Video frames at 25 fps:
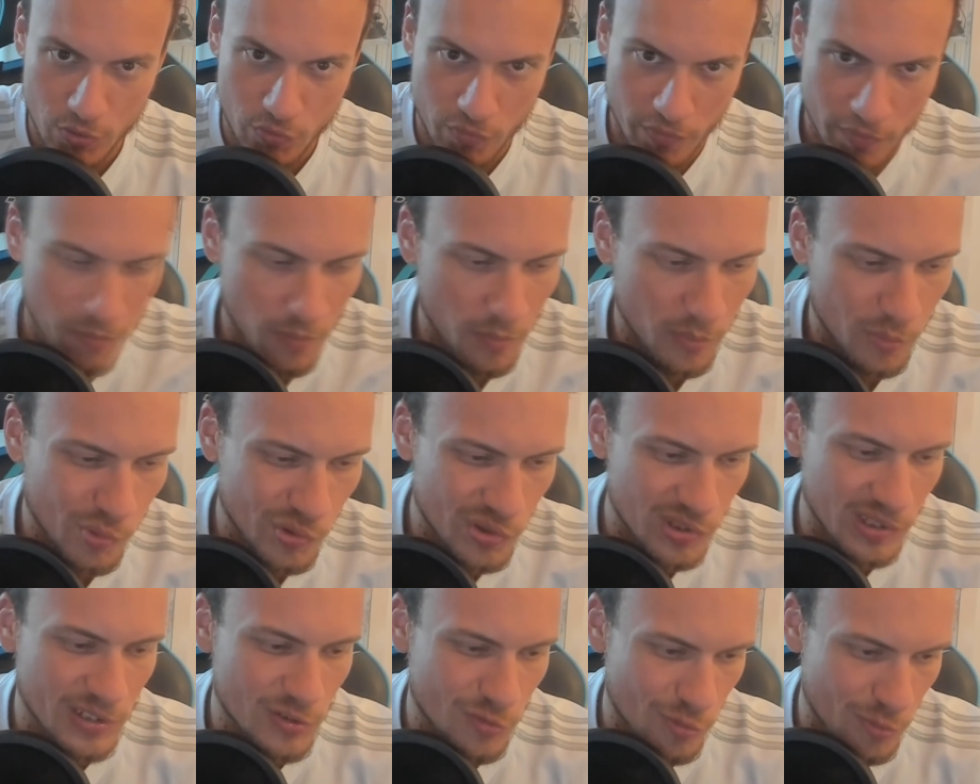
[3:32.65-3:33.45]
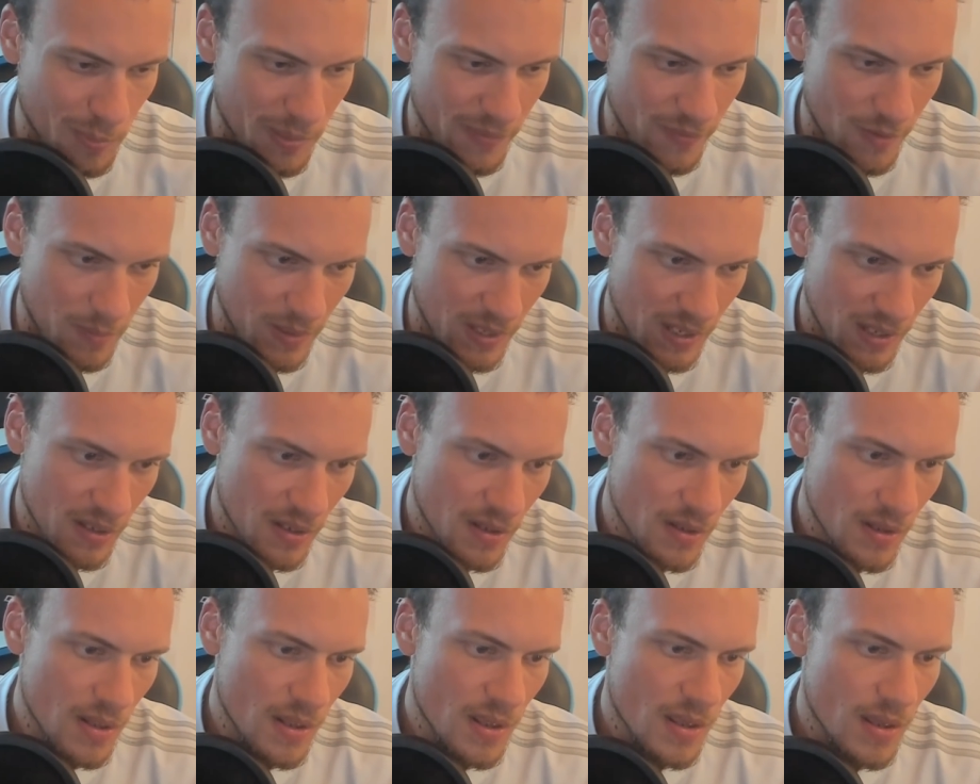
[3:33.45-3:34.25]
Je vais vraiment me concentrer sur le PVP
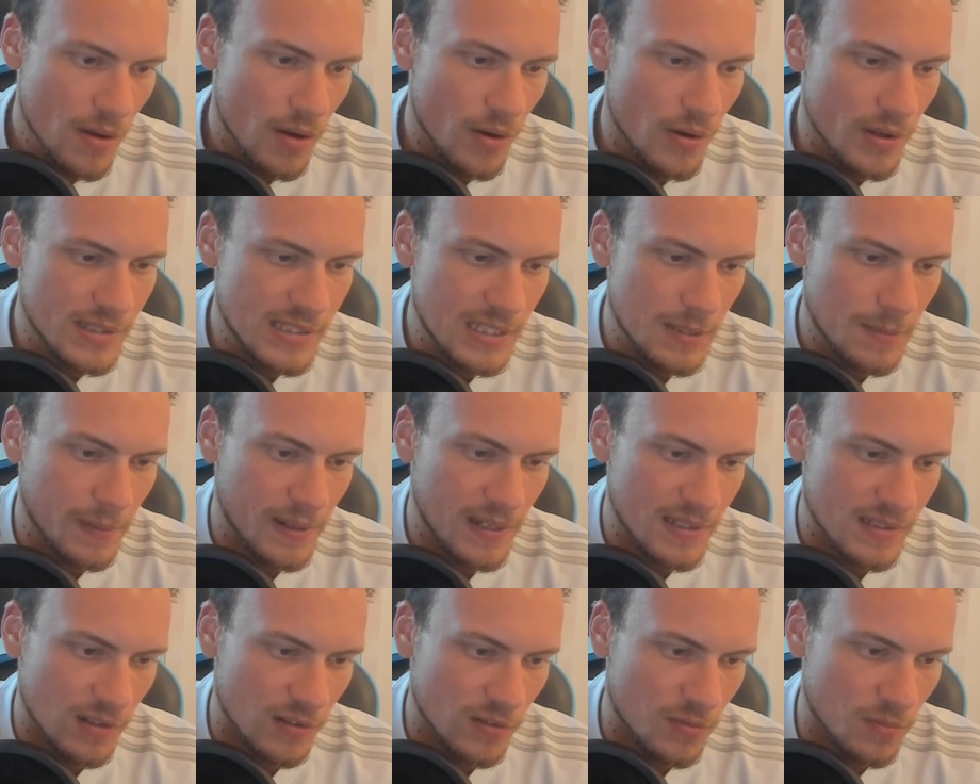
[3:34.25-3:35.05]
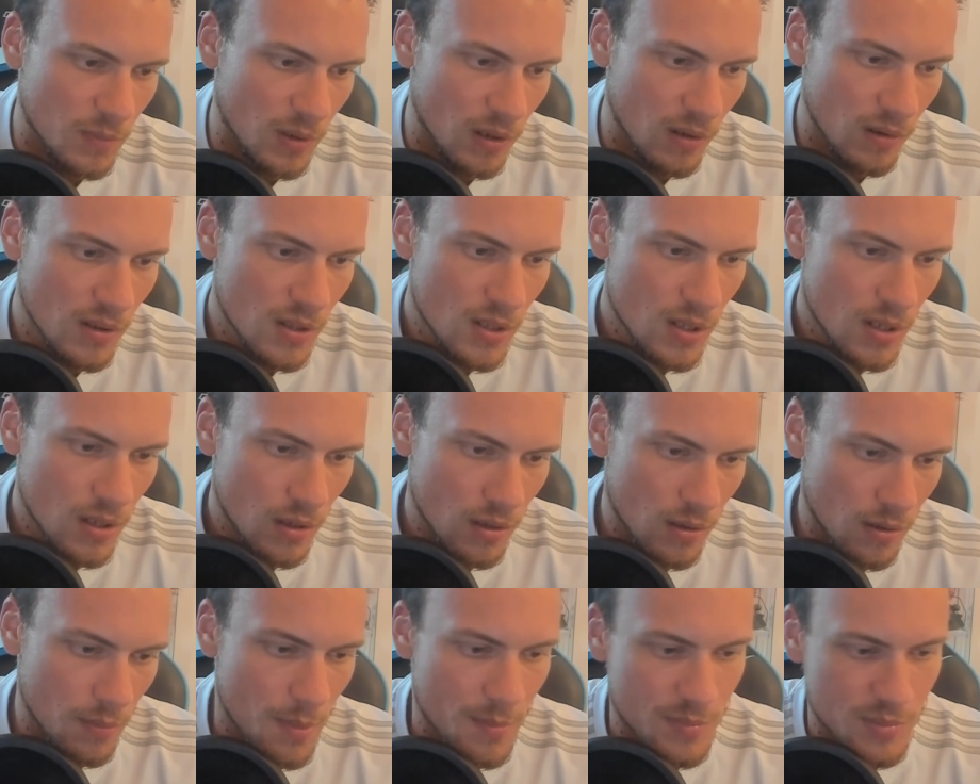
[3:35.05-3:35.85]
ici présentement,
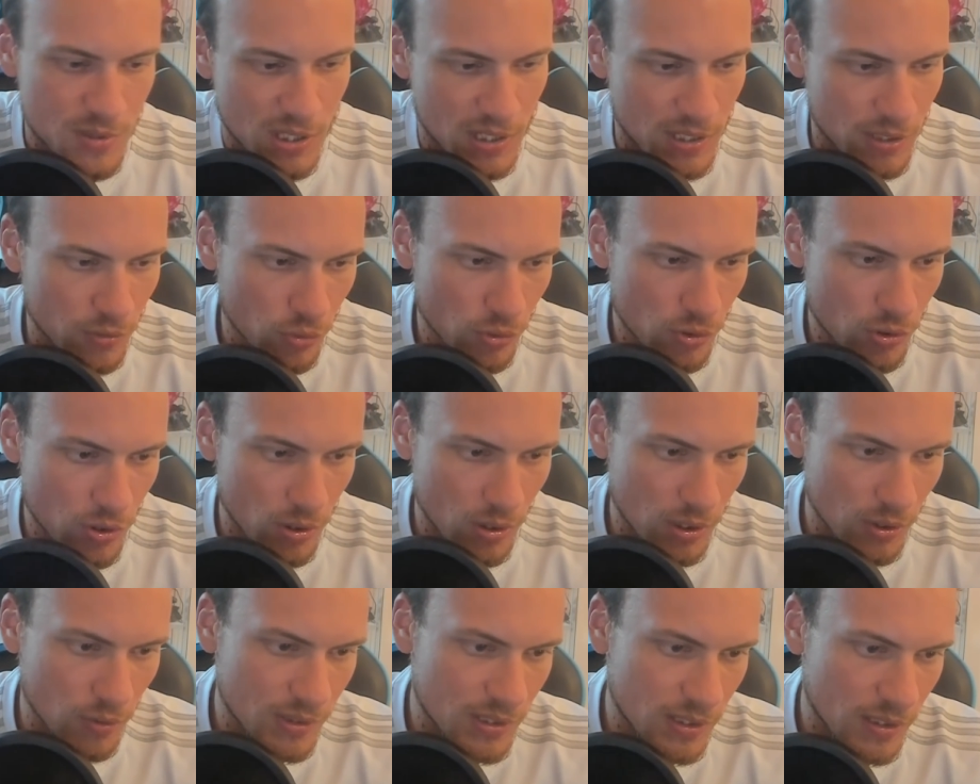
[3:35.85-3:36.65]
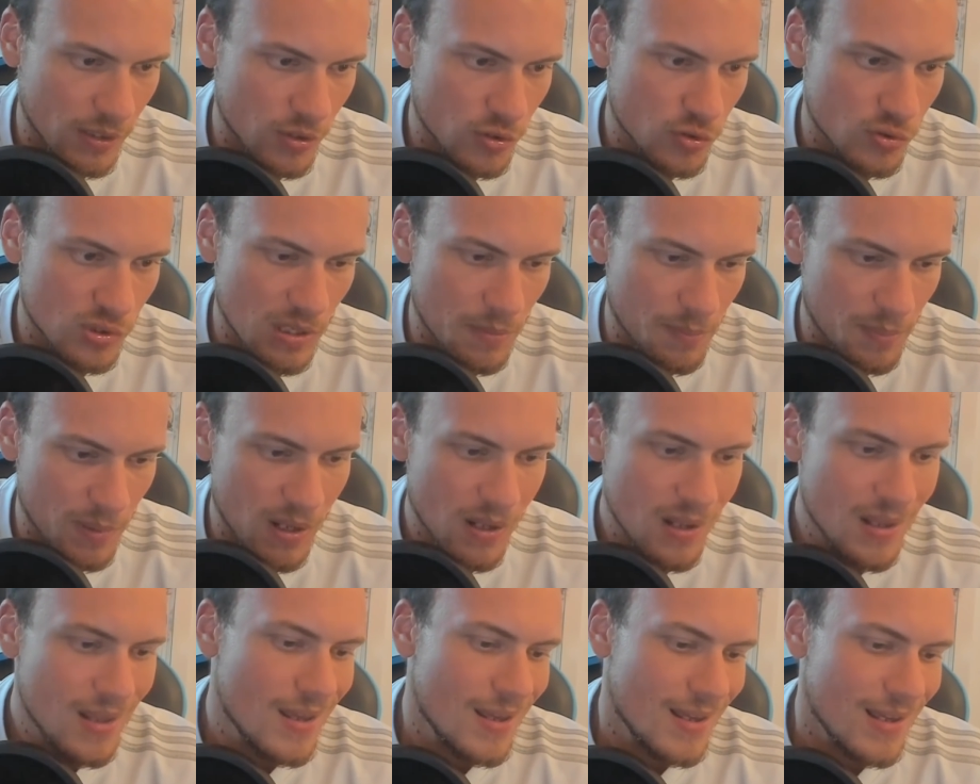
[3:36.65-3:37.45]
même s'il y a des trucs à droite et à gauche
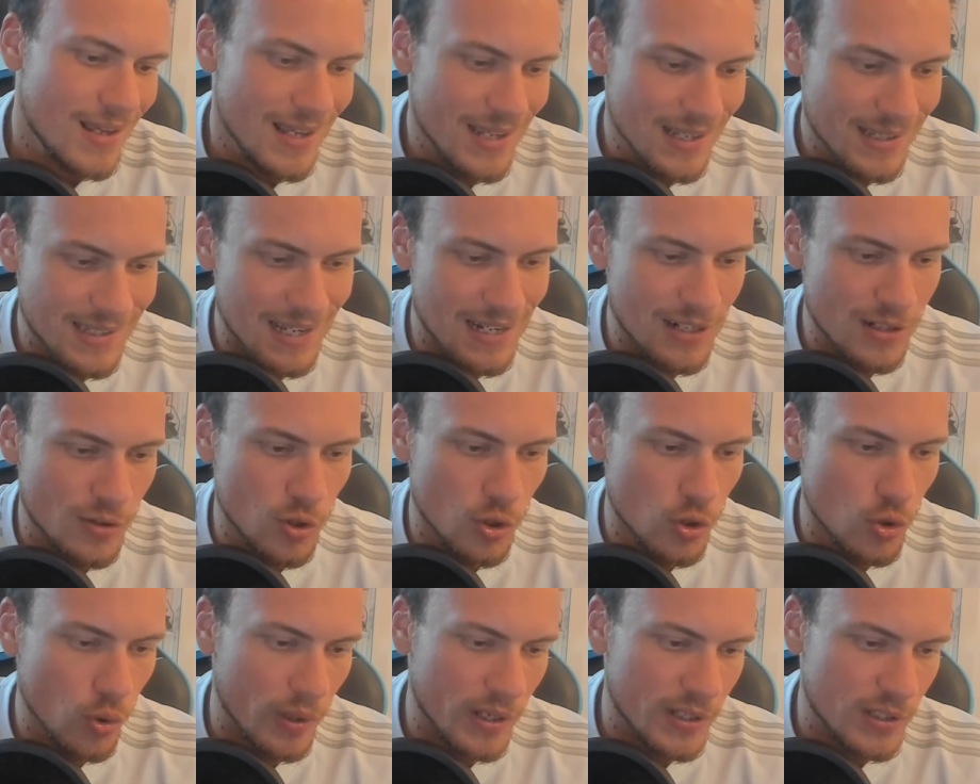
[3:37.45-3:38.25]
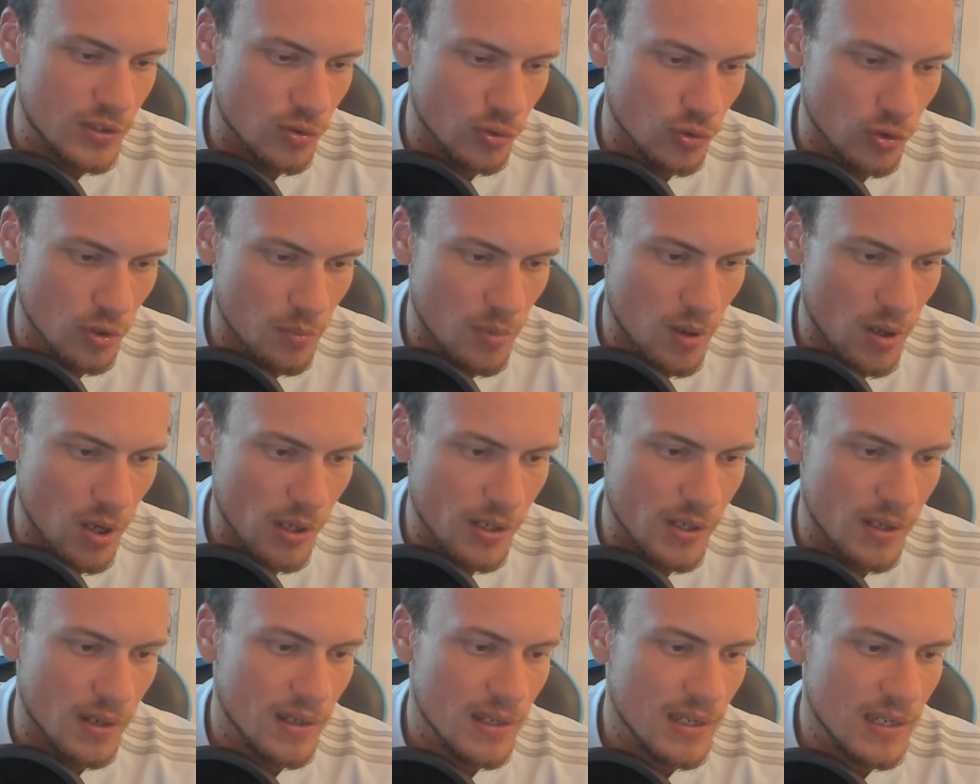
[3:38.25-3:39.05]
sympa, Et quelques corrections de bugs.